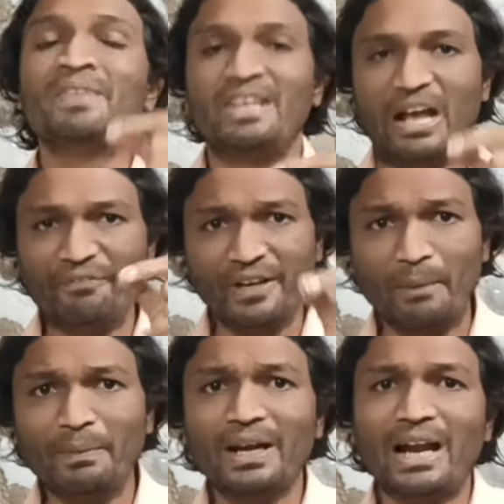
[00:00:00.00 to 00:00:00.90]
या फिर
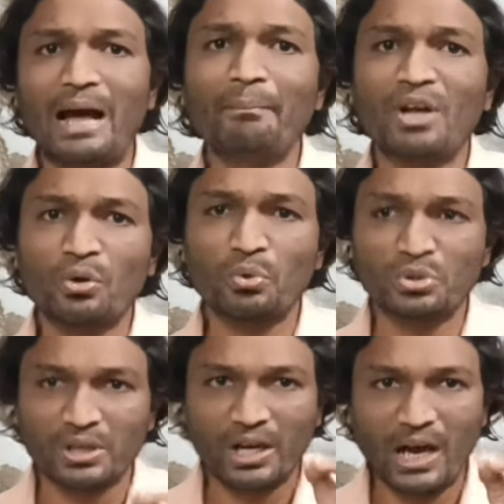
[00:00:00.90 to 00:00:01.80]
अपना नाम का
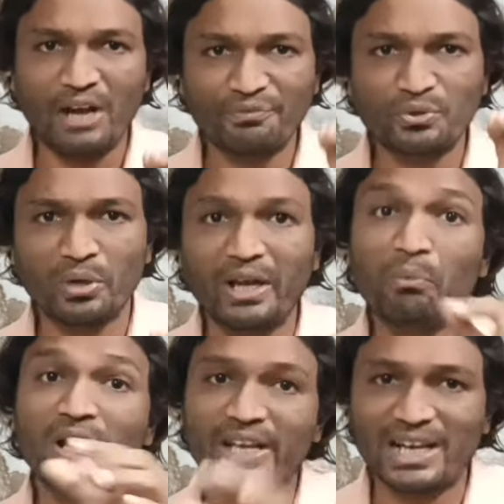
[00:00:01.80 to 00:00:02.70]
कुछ हर्फ जो है वो
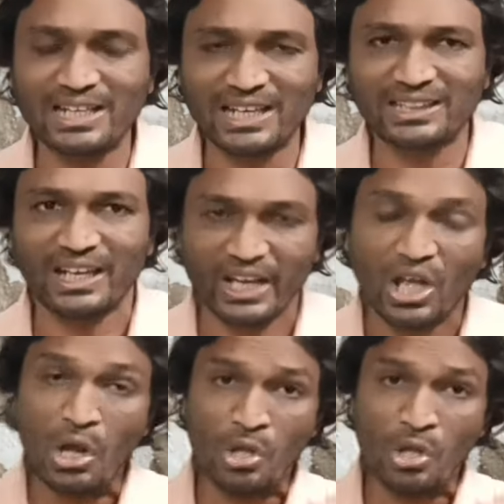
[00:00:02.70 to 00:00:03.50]
लिखा जाता है